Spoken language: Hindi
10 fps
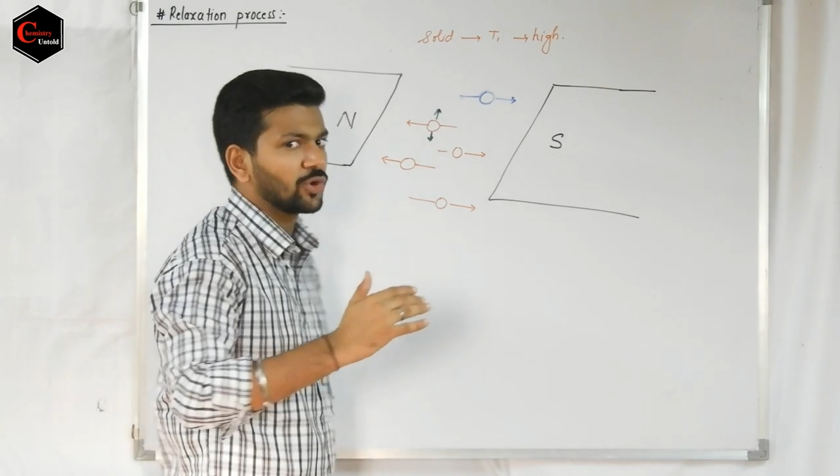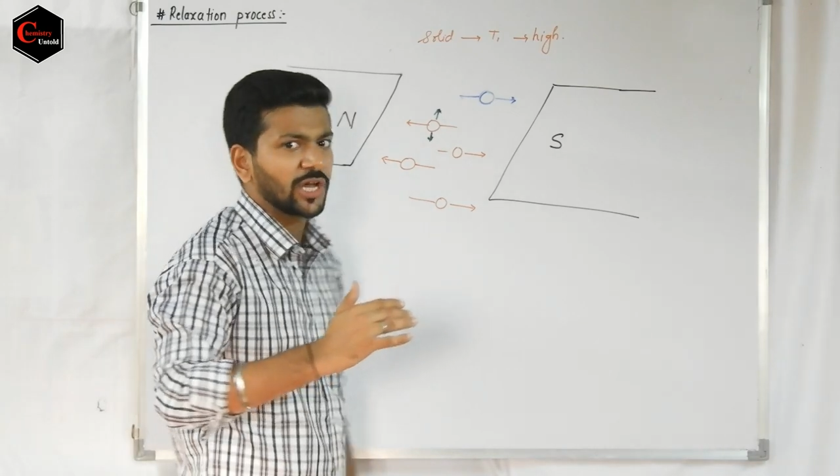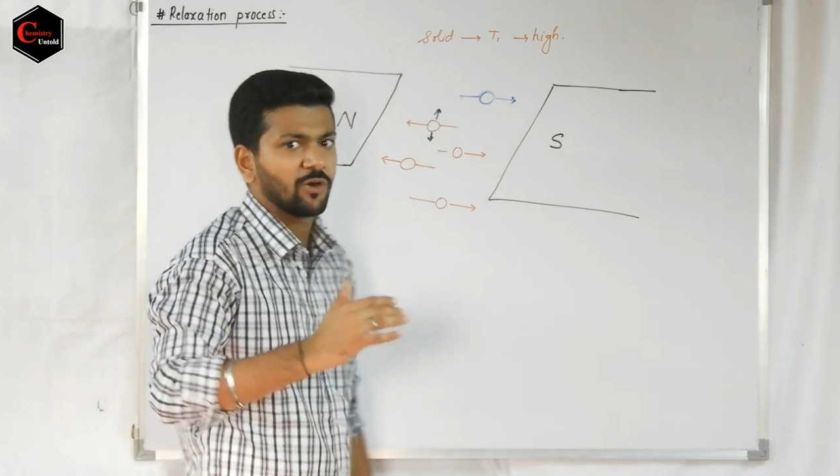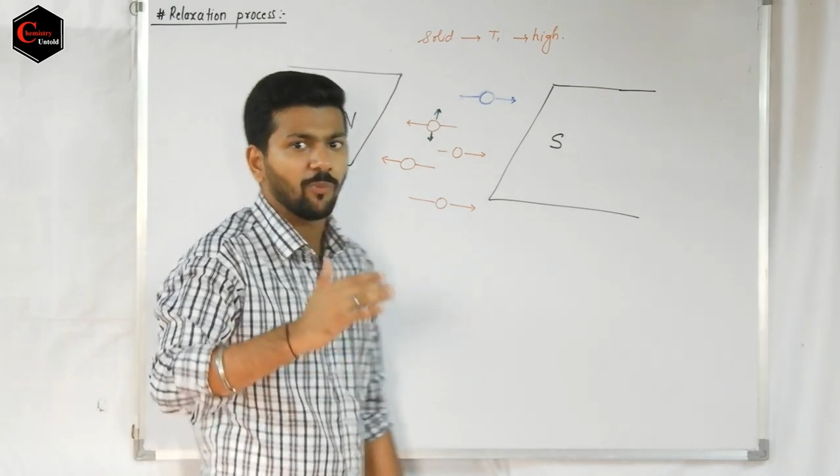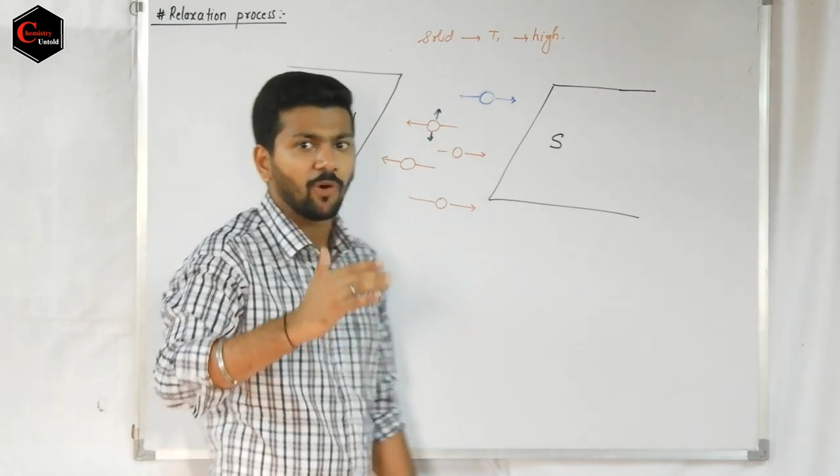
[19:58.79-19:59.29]
होता
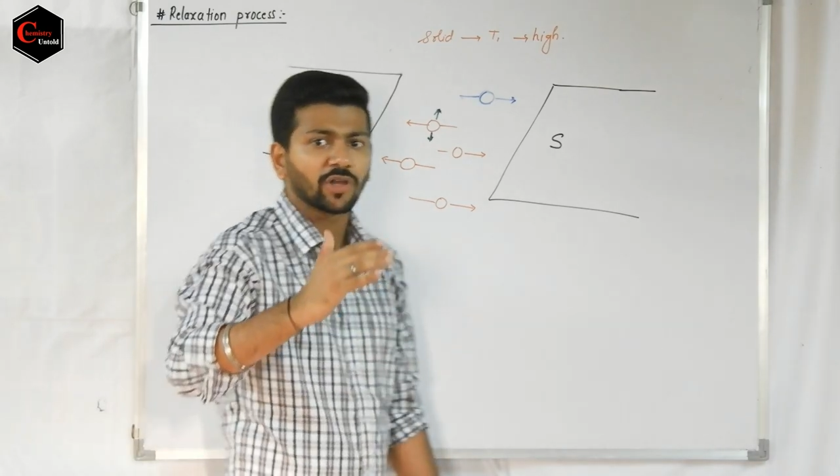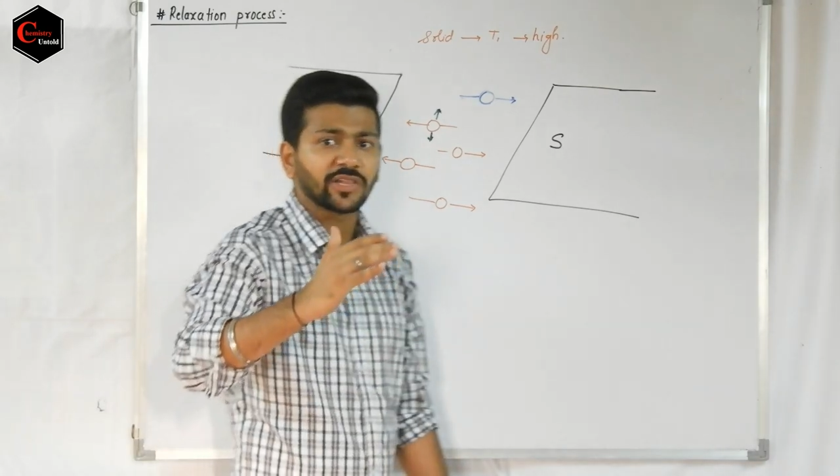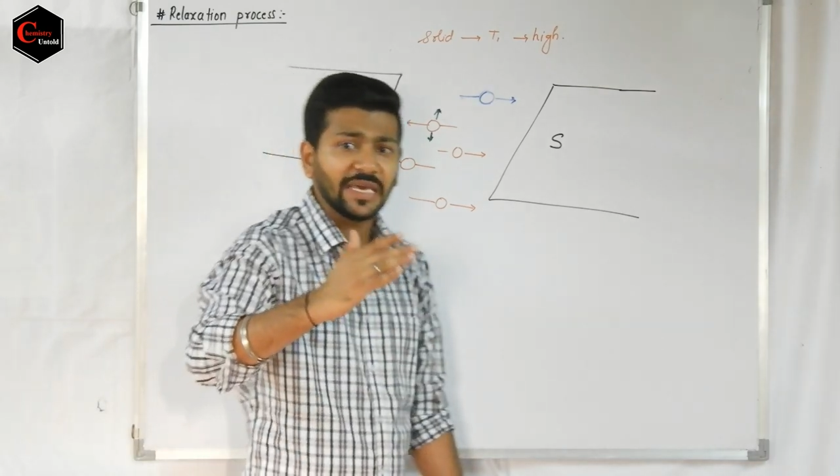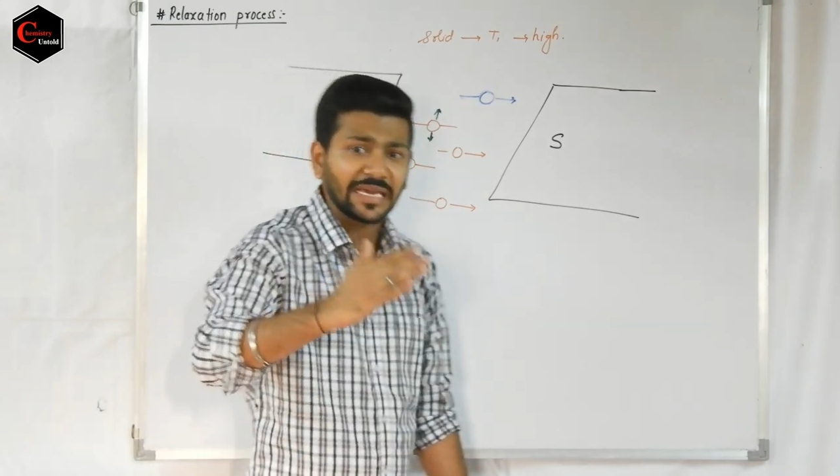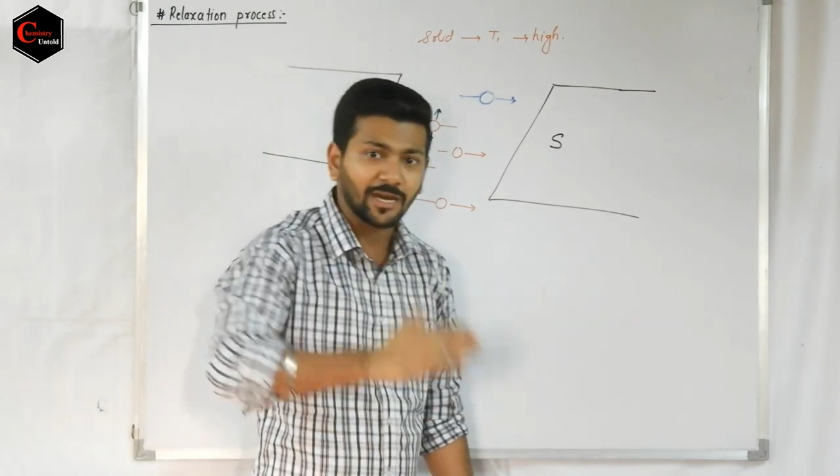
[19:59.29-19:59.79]
है वो बहुत
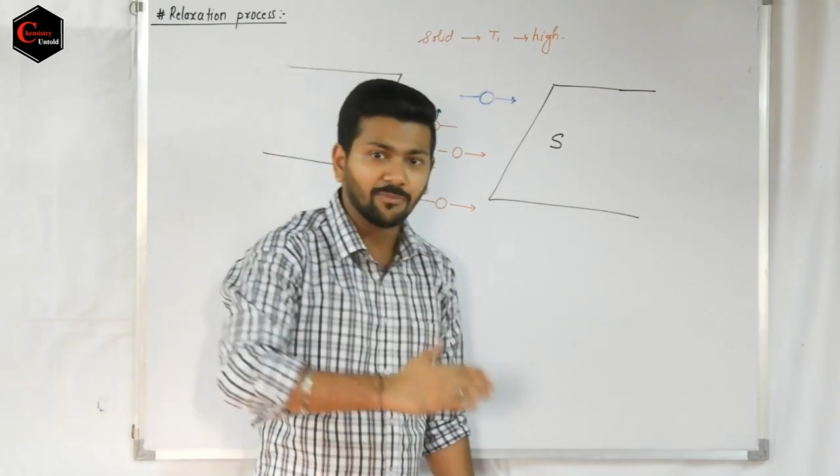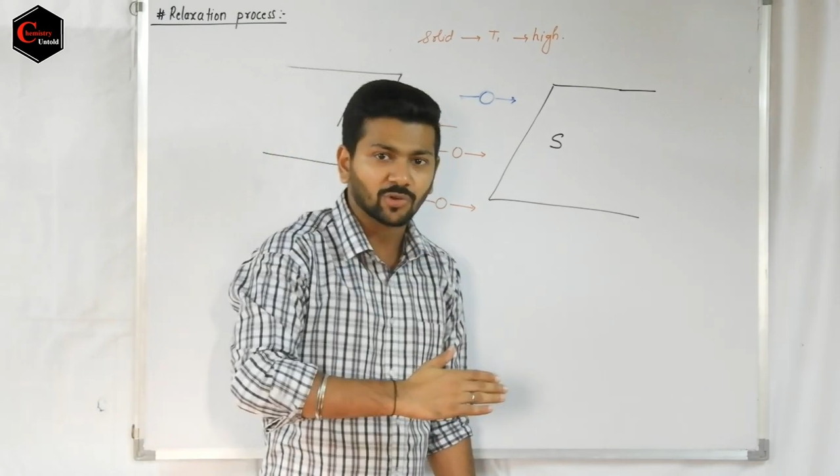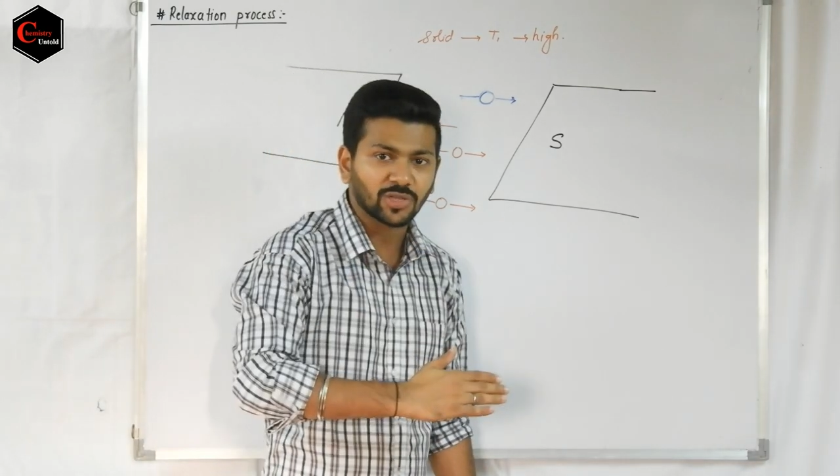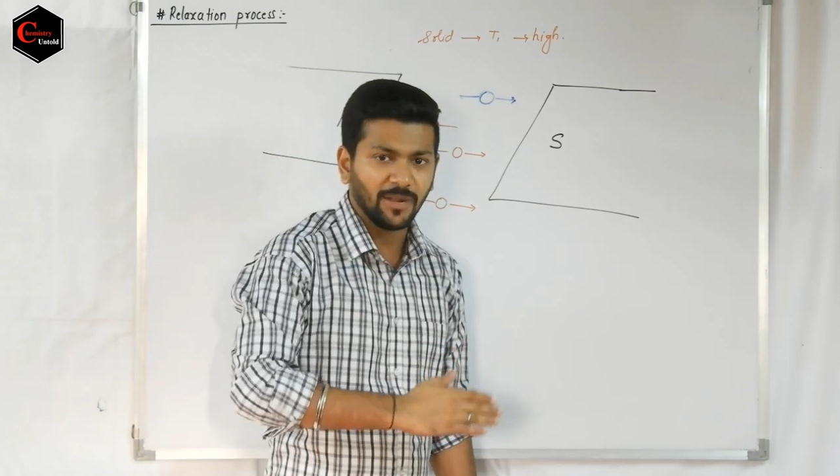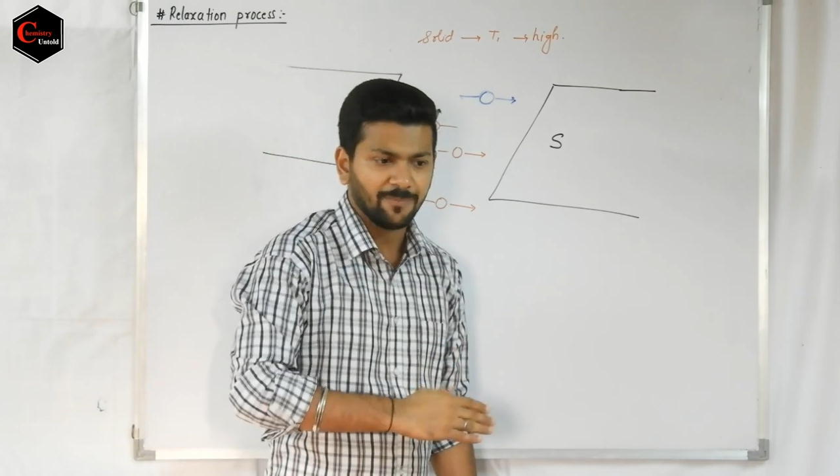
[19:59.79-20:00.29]
ही कम
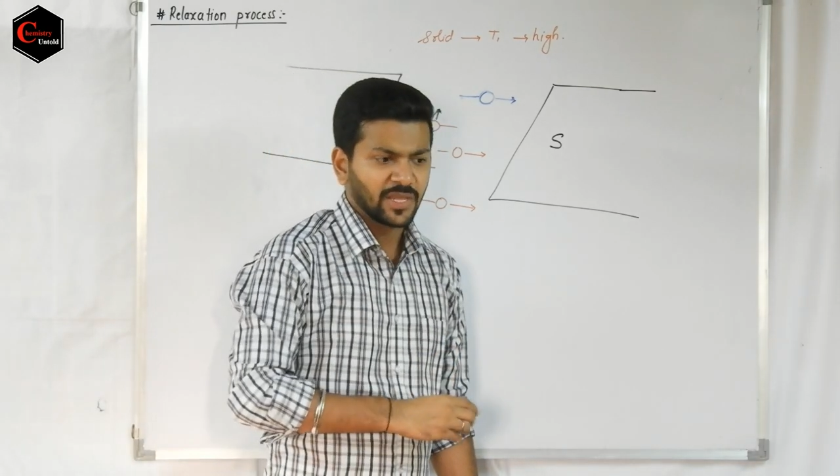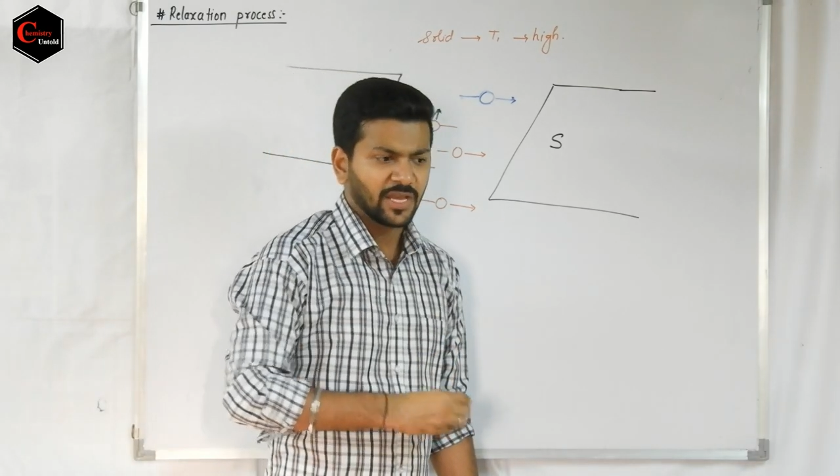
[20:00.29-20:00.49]
होता है